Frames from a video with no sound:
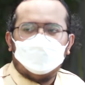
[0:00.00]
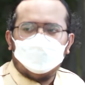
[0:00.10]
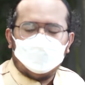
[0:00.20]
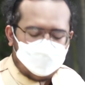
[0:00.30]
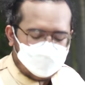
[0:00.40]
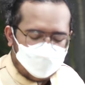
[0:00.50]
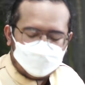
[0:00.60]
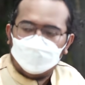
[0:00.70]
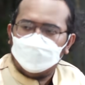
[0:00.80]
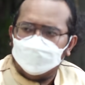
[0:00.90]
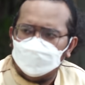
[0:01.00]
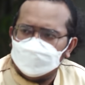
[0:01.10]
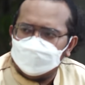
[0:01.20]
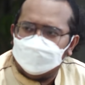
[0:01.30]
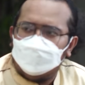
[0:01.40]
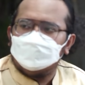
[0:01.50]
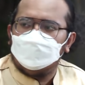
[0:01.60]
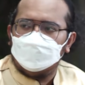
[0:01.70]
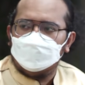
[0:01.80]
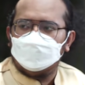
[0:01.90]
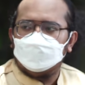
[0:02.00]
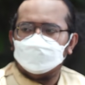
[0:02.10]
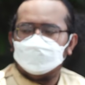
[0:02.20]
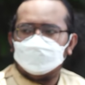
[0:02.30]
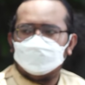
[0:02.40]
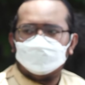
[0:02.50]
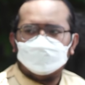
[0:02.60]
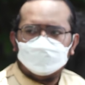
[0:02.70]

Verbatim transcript: Iya, Pak ustad Habis jalan kaki, Pak ustad dari Ambon.